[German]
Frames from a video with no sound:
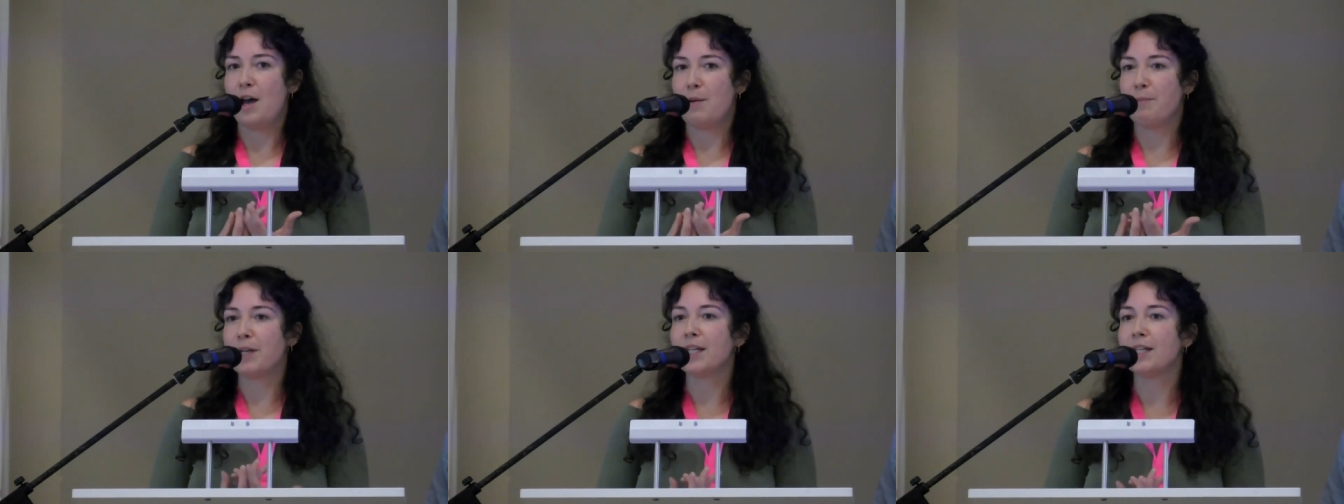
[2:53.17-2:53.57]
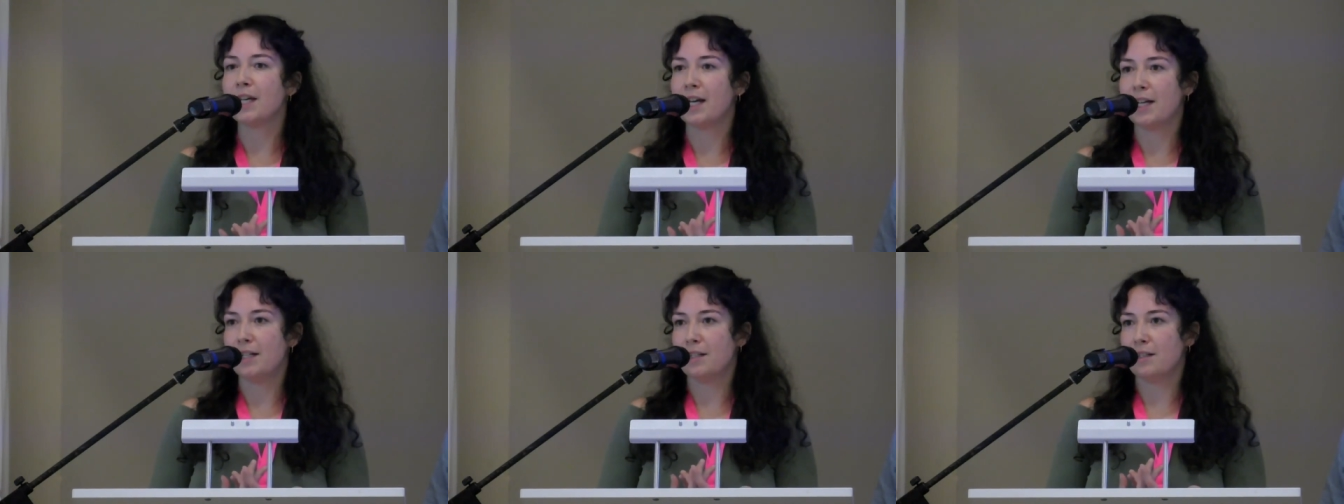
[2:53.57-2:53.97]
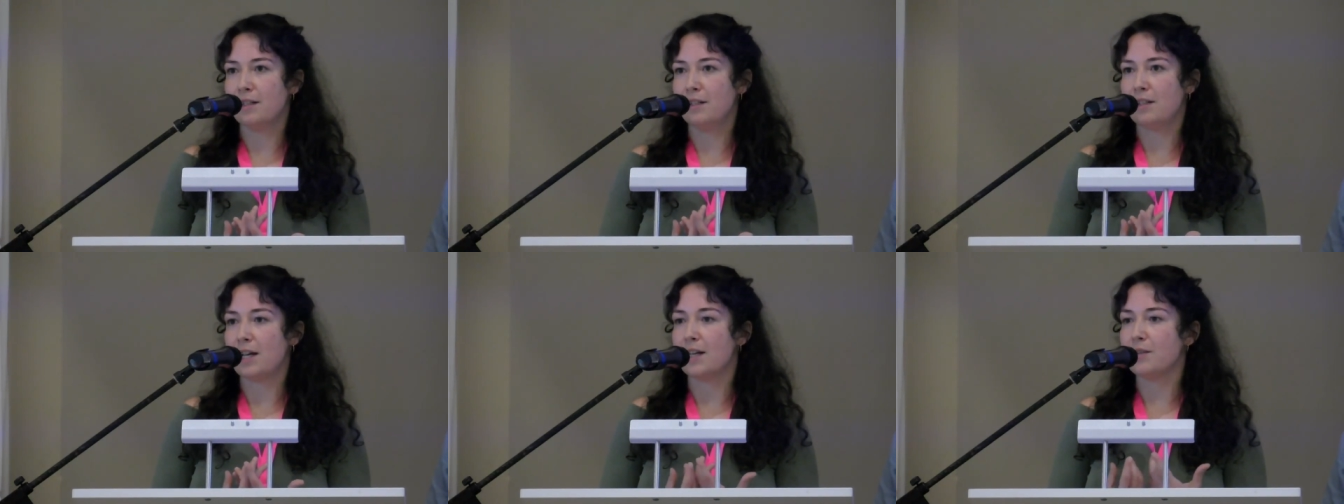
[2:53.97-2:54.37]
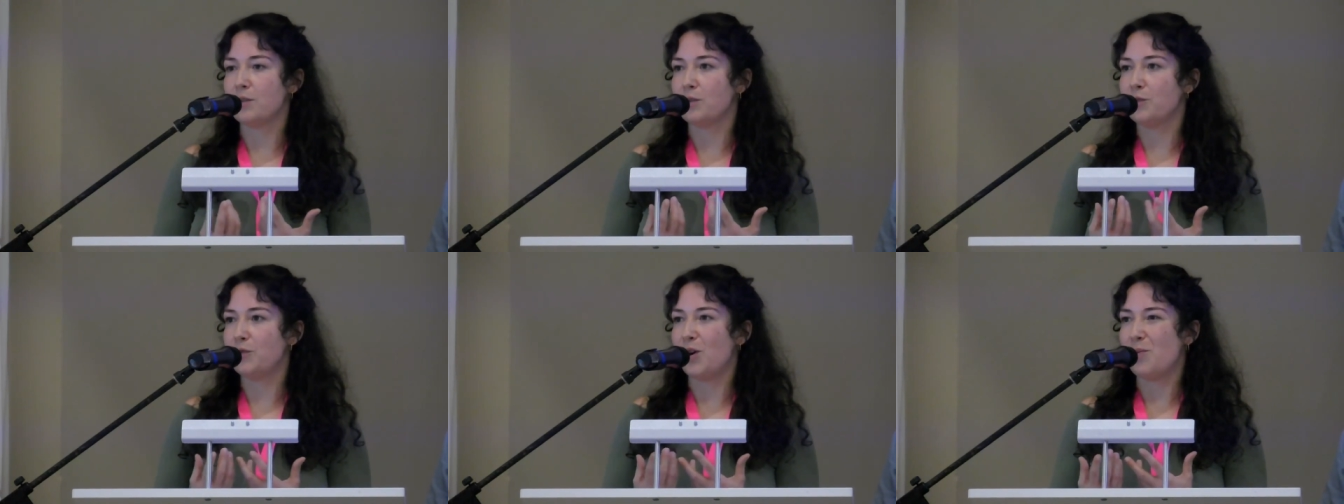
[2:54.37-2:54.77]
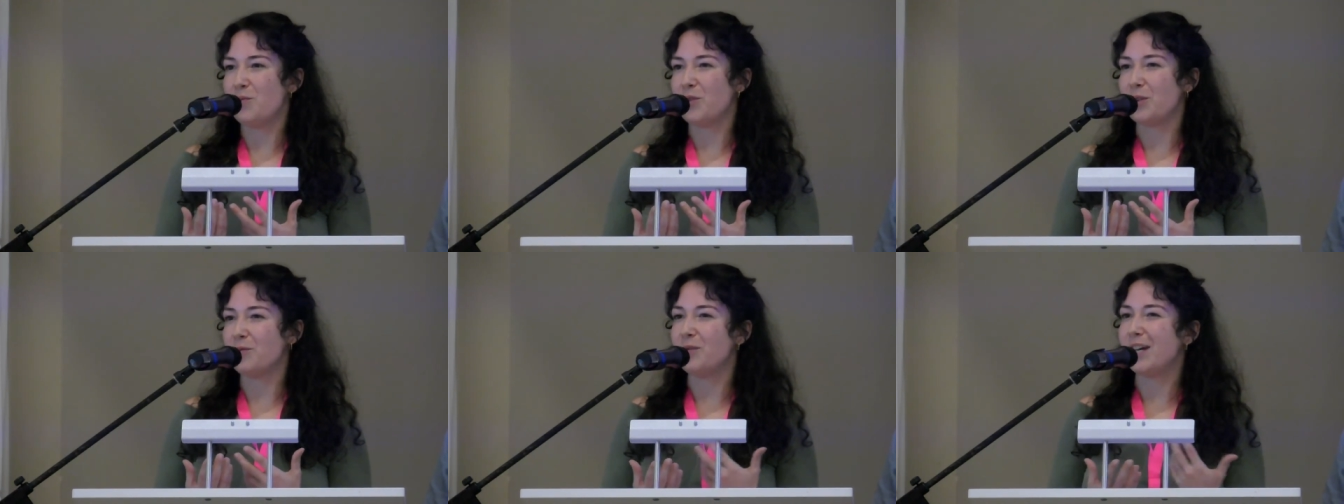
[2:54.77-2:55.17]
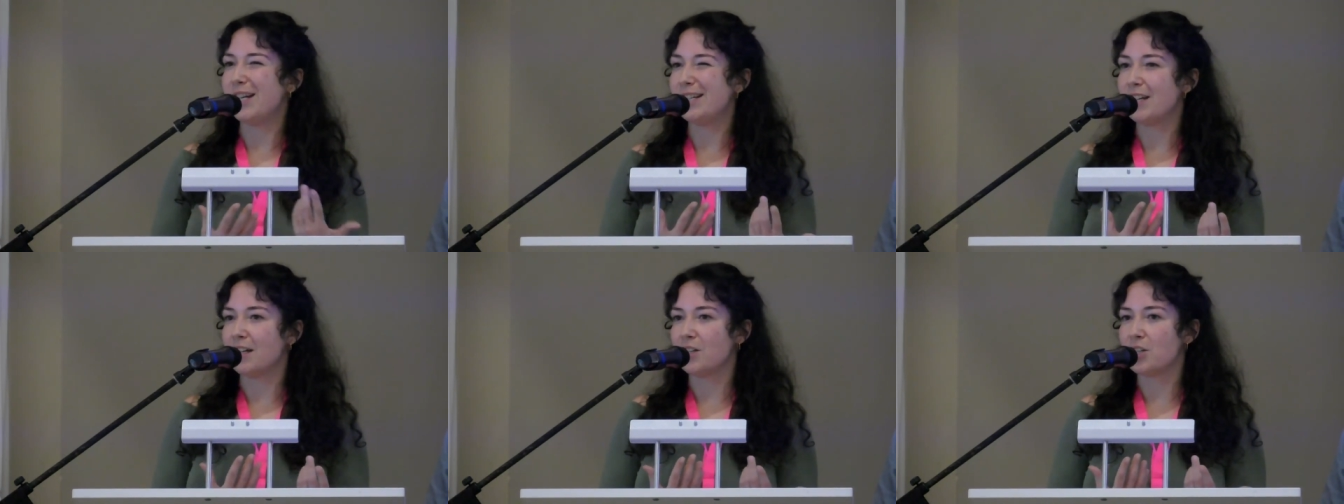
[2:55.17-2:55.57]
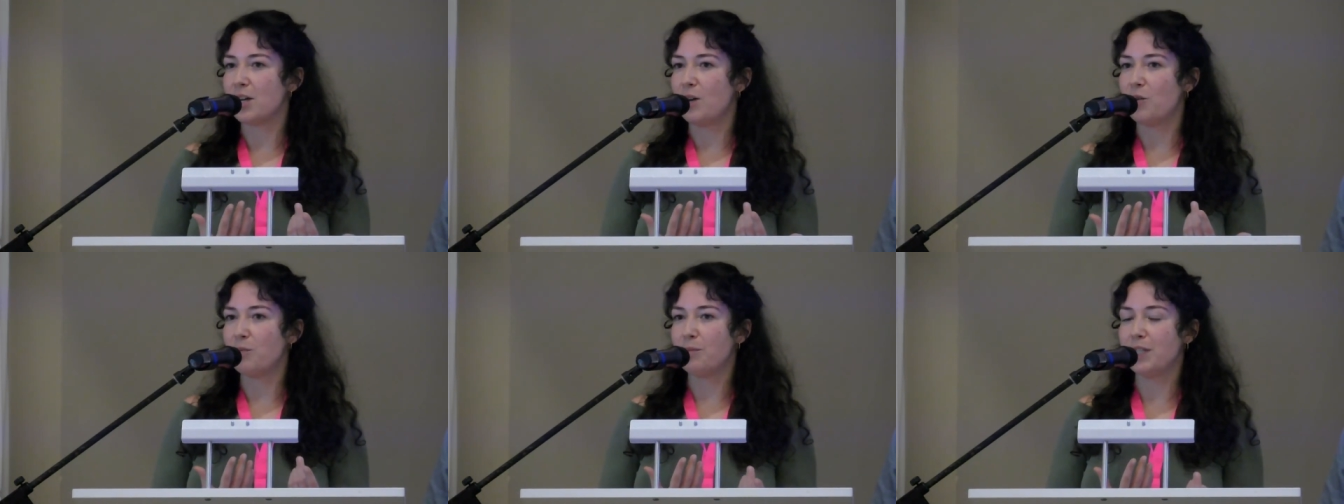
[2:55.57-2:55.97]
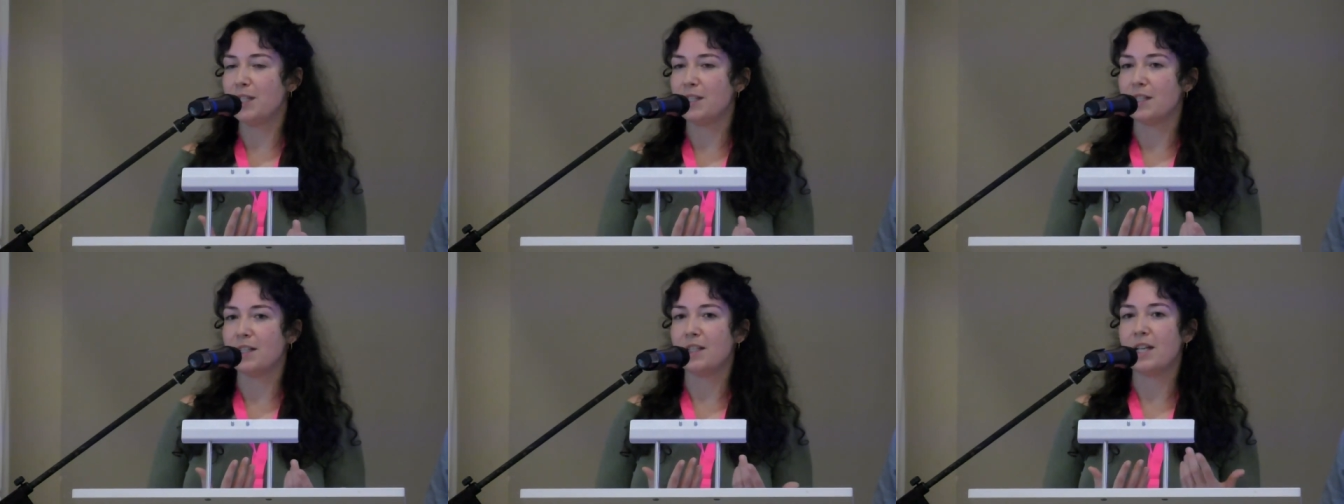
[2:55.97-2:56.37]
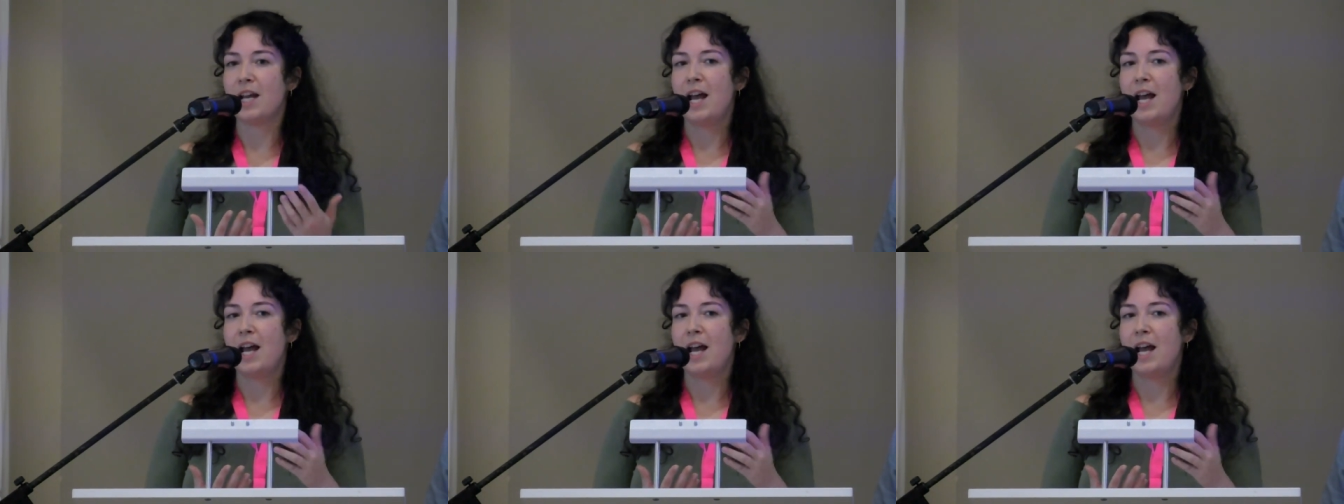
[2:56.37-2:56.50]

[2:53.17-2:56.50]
beinhaltet, also eine Form von Weltanschauung bietet,